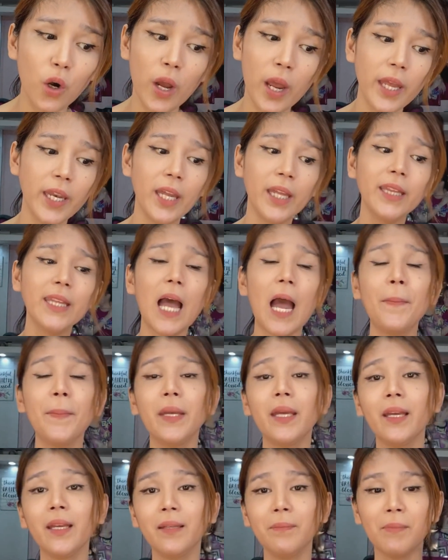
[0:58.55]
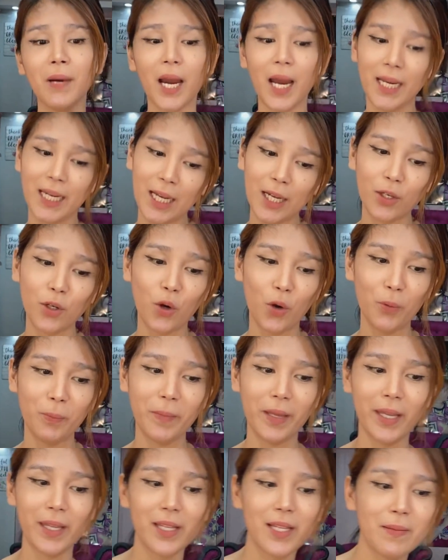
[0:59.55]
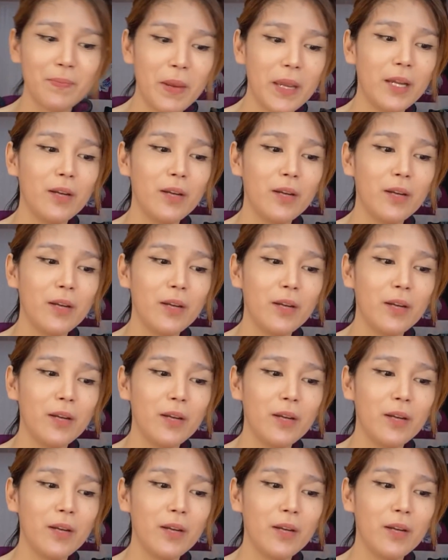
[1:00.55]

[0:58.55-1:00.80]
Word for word: And ang daming mga nag-comments. May